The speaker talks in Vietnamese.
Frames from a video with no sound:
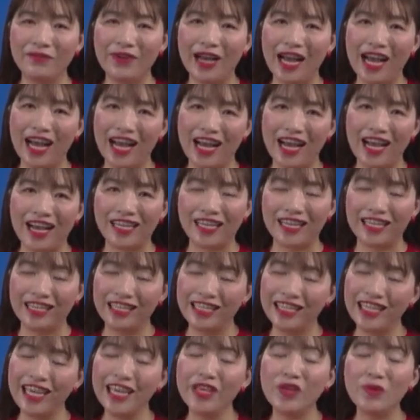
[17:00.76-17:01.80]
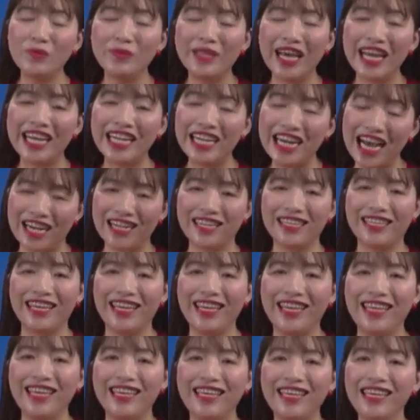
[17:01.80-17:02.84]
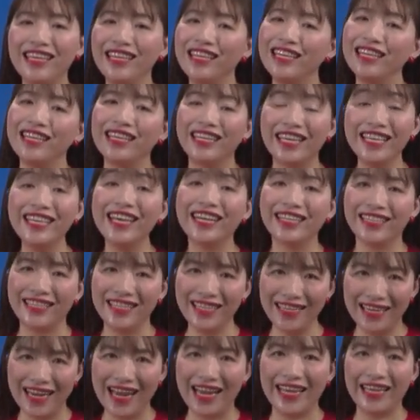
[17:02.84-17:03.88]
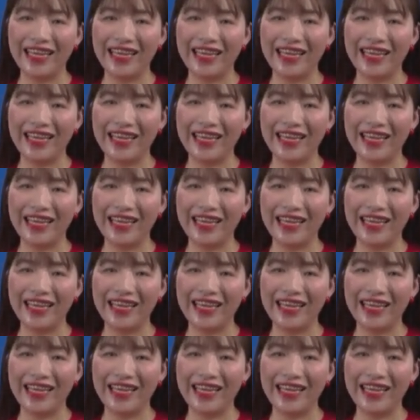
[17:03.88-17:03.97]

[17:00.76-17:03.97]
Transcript: và khi chúng ta đặt cái cái nhận thức